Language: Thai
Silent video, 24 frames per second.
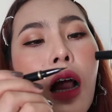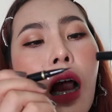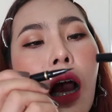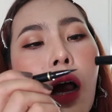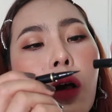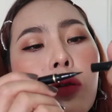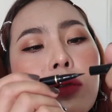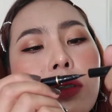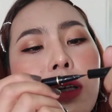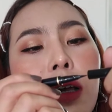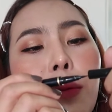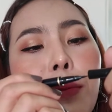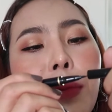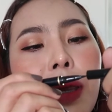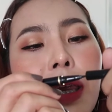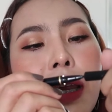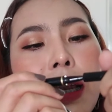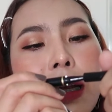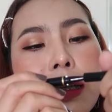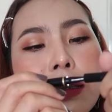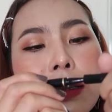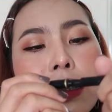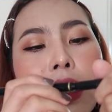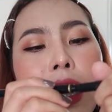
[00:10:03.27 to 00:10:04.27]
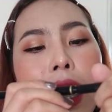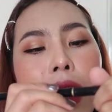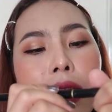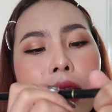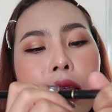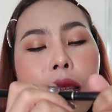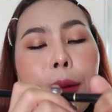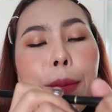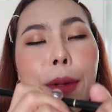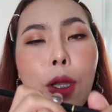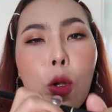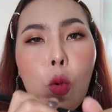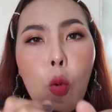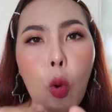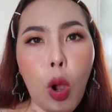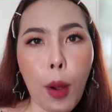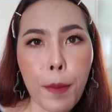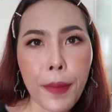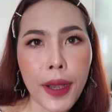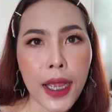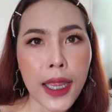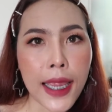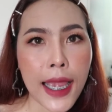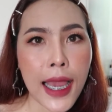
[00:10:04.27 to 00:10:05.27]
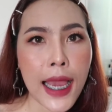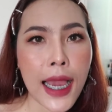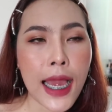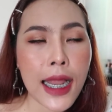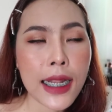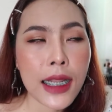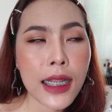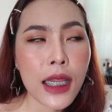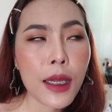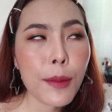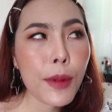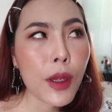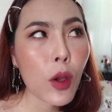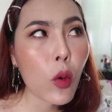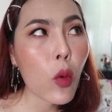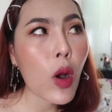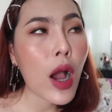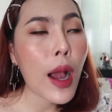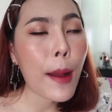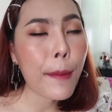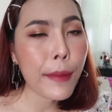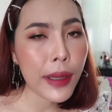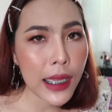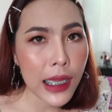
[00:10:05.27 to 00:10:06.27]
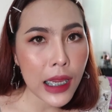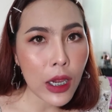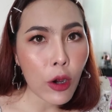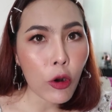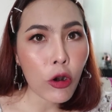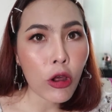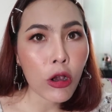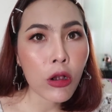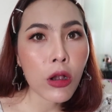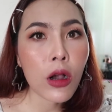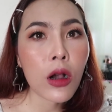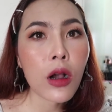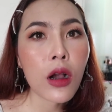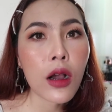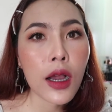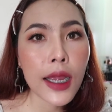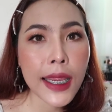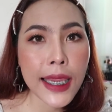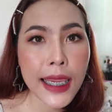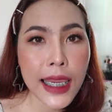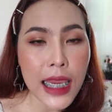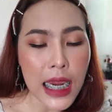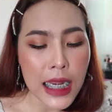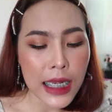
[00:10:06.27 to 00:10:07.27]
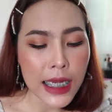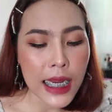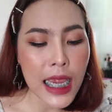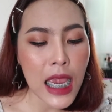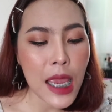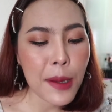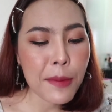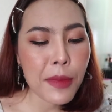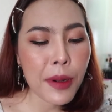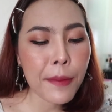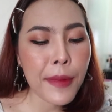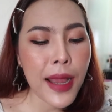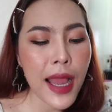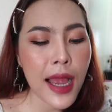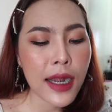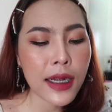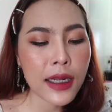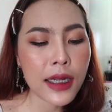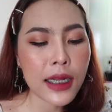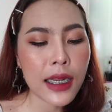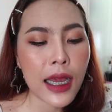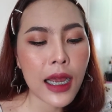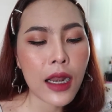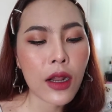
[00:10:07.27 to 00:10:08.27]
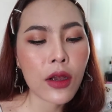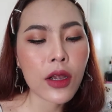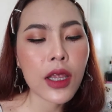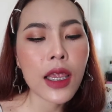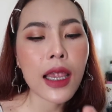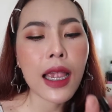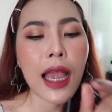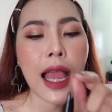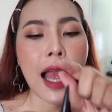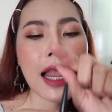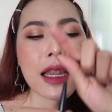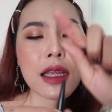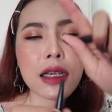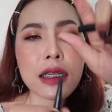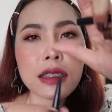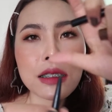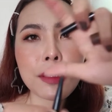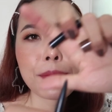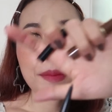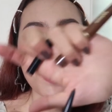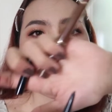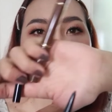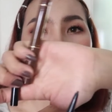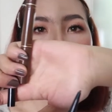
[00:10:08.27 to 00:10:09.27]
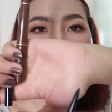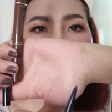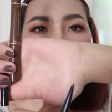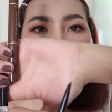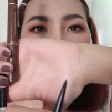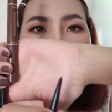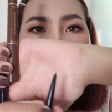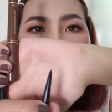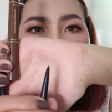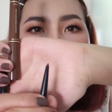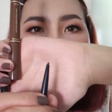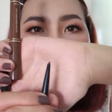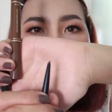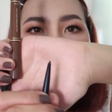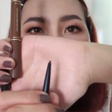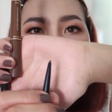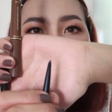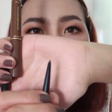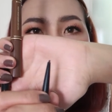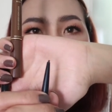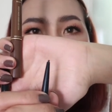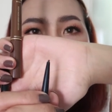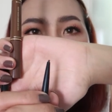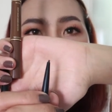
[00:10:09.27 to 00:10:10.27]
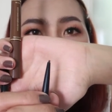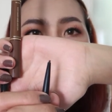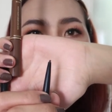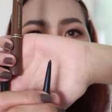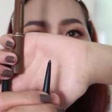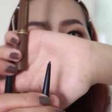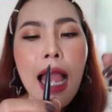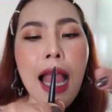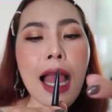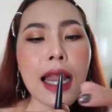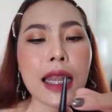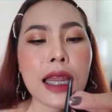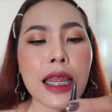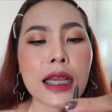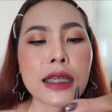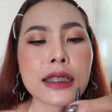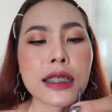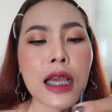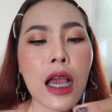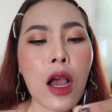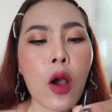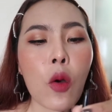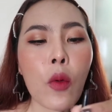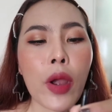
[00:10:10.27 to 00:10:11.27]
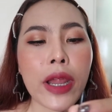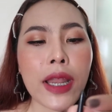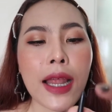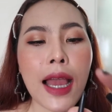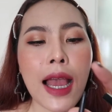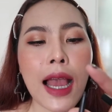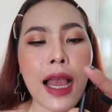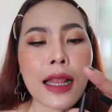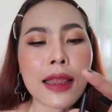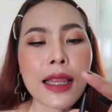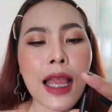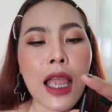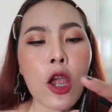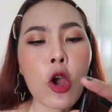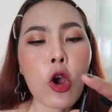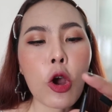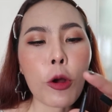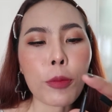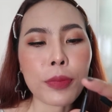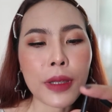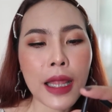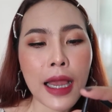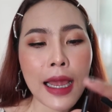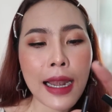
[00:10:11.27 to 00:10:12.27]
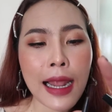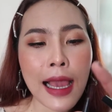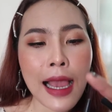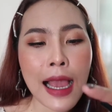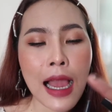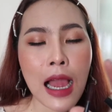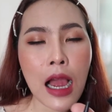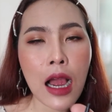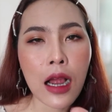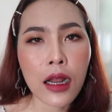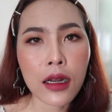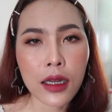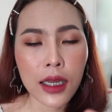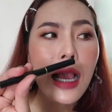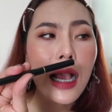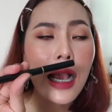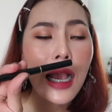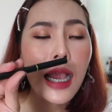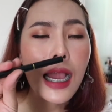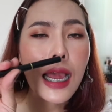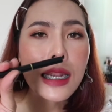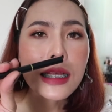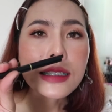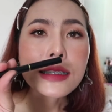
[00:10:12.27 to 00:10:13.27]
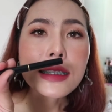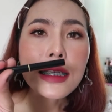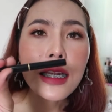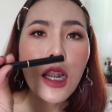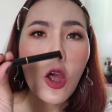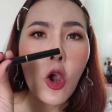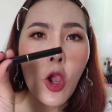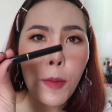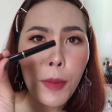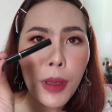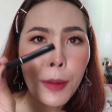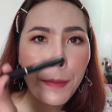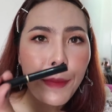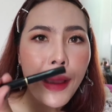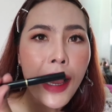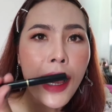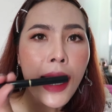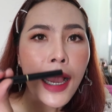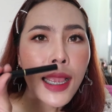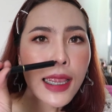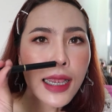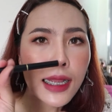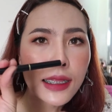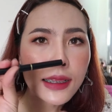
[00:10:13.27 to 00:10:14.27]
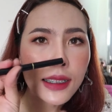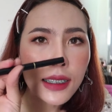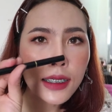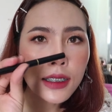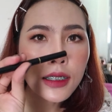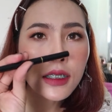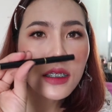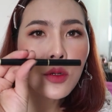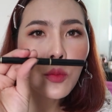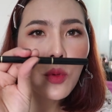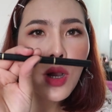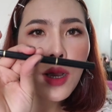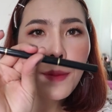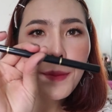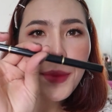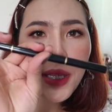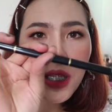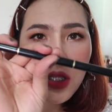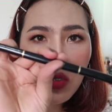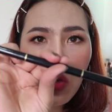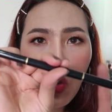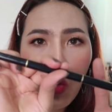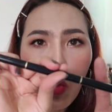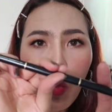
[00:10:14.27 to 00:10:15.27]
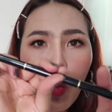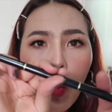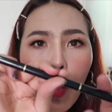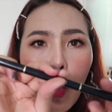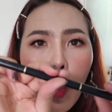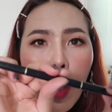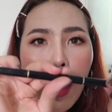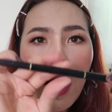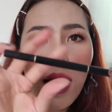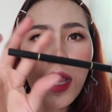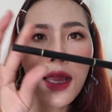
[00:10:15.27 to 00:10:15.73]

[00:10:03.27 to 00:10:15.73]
เขาจะมีลักษณะที่เป็นหัวปากกาที่มีความเรียวแล้วก็เขียนง่ายมากๆเลยนะคะแล้วก็อีกข้างก็จะเป็นหัวแบบนี้ข้างนี้ก็จะเอาไว้ทาใต้ขอบตาล่างราคาน่าจะลอยไปปลายอ่ะแต่ก็คือว่ามี2หัว